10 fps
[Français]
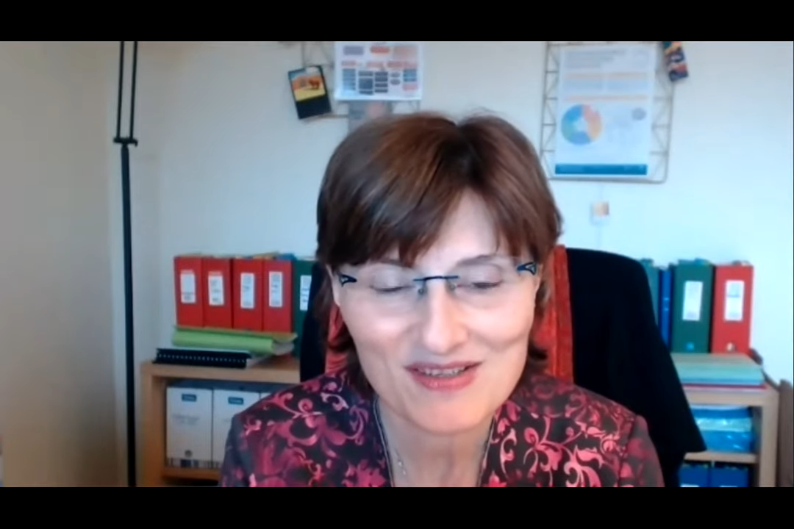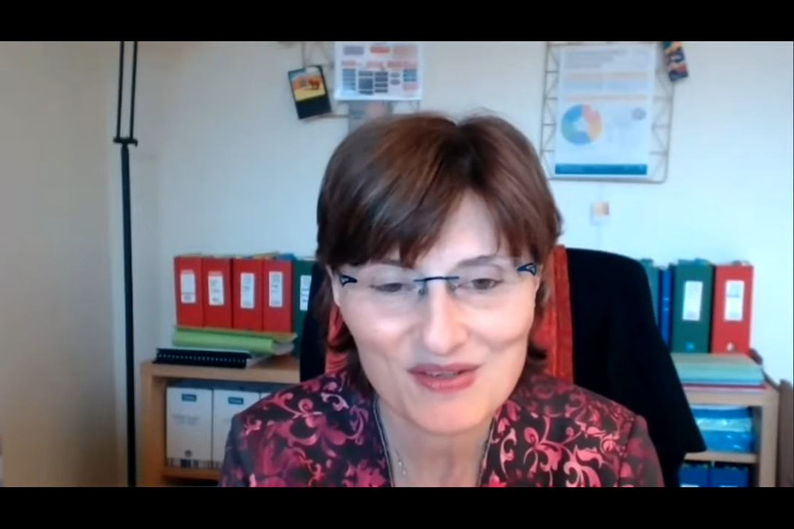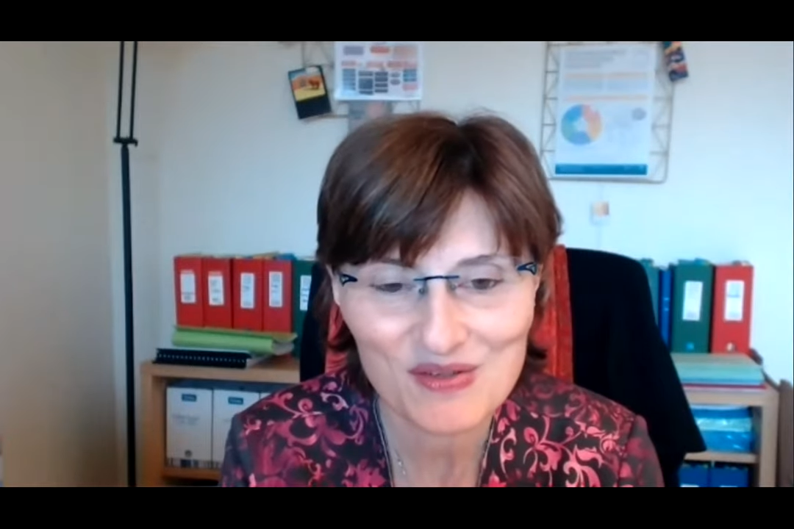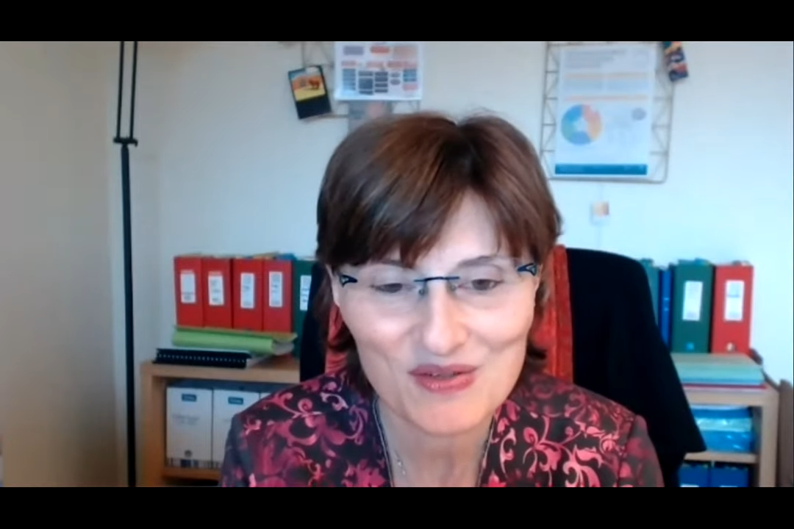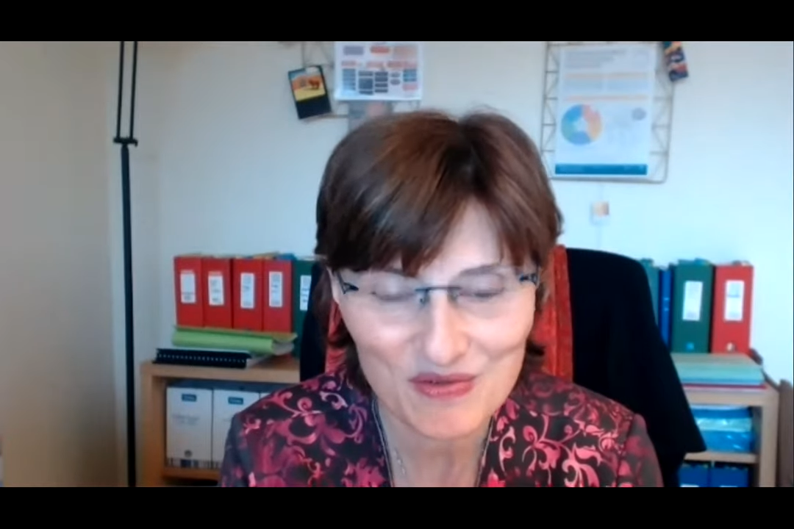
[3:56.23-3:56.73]

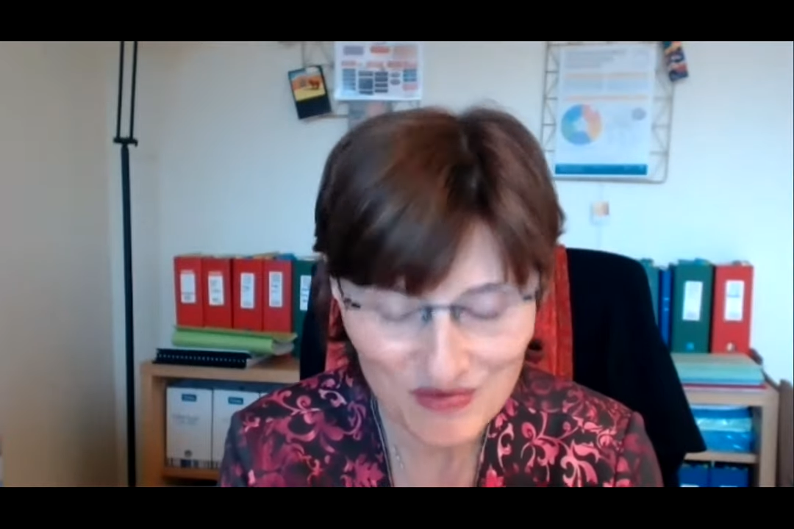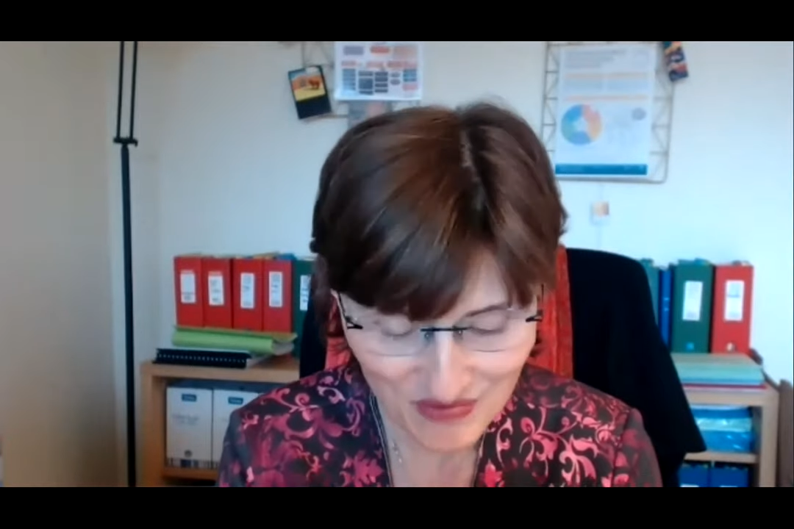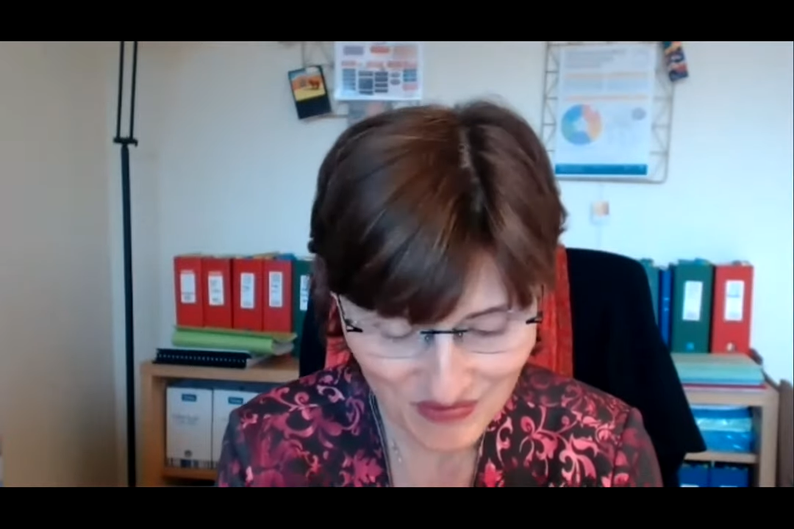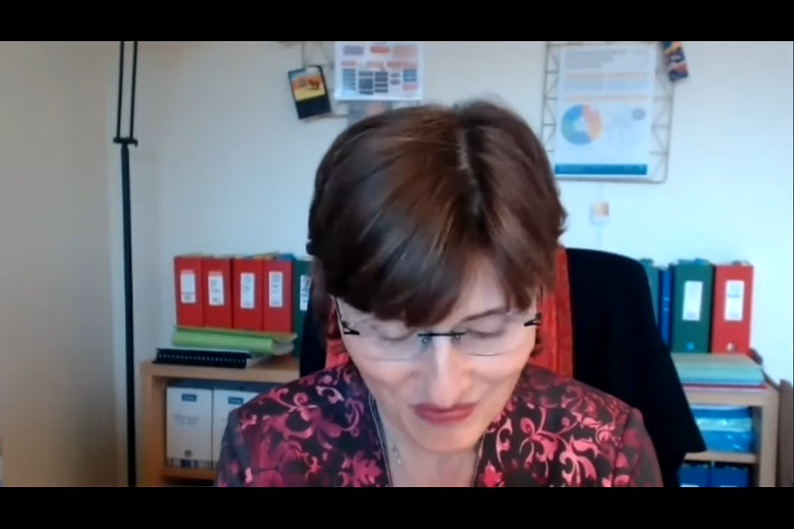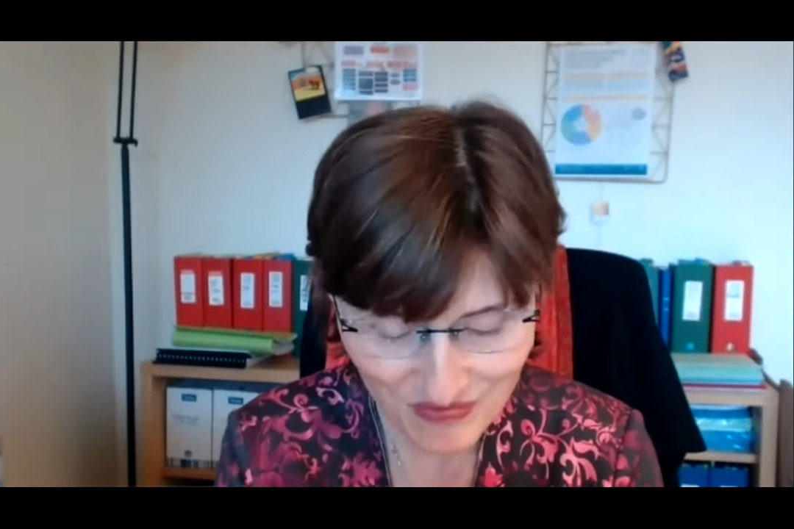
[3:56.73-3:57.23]
Je
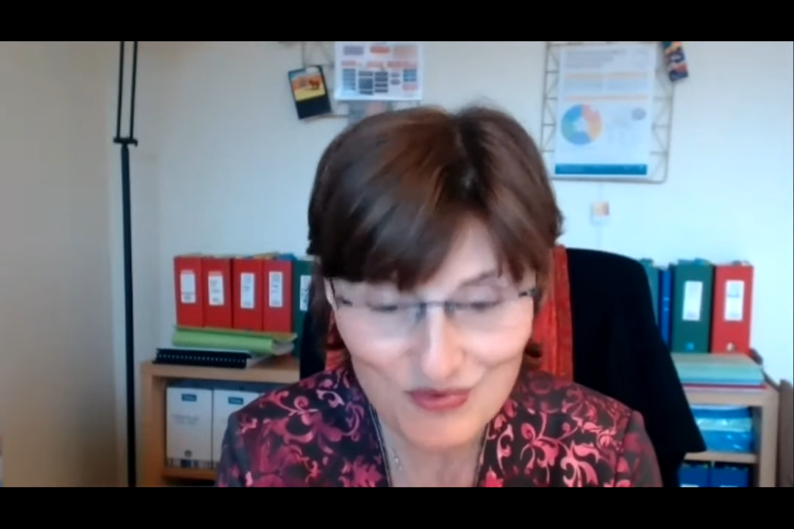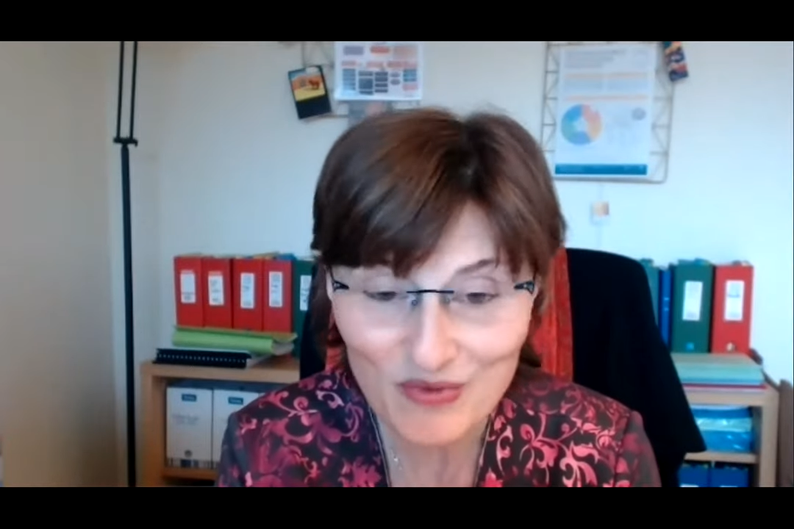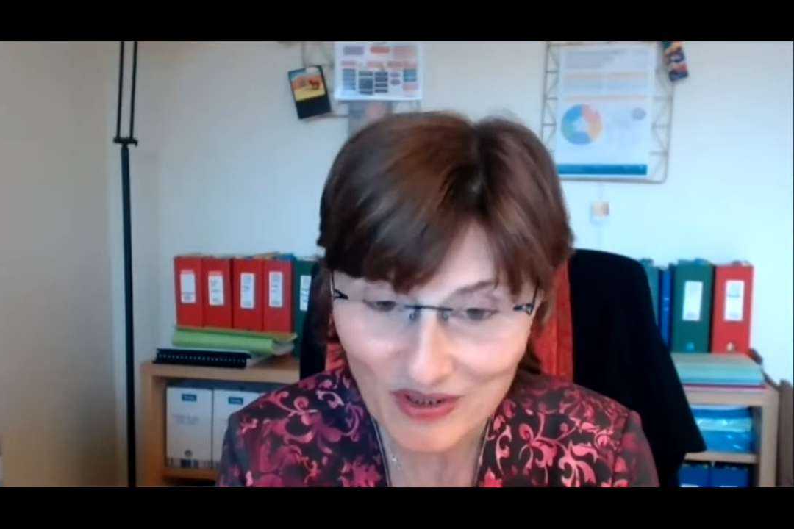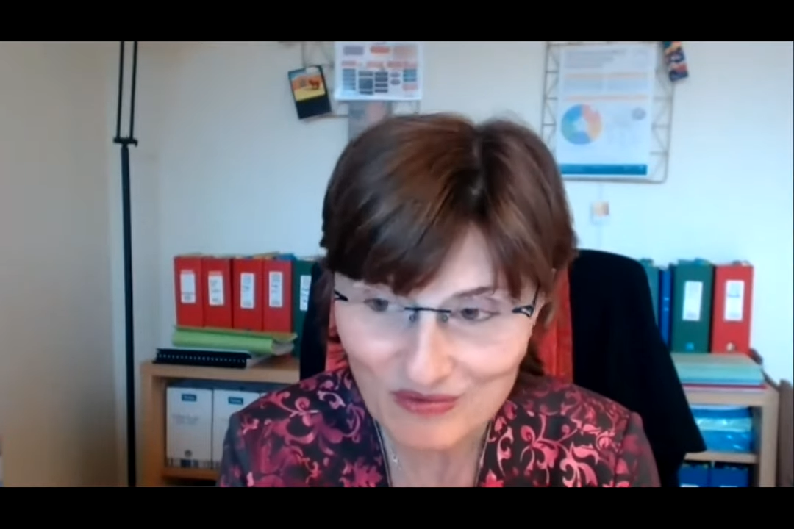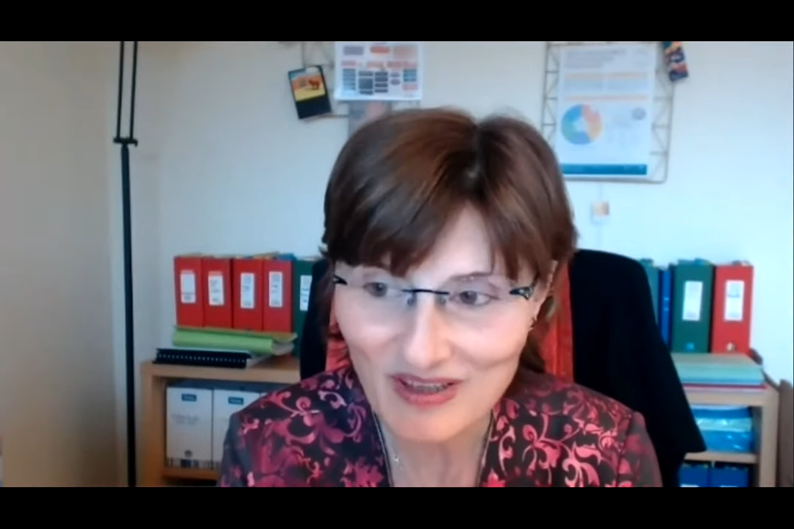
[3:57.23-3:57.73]
vous souhaite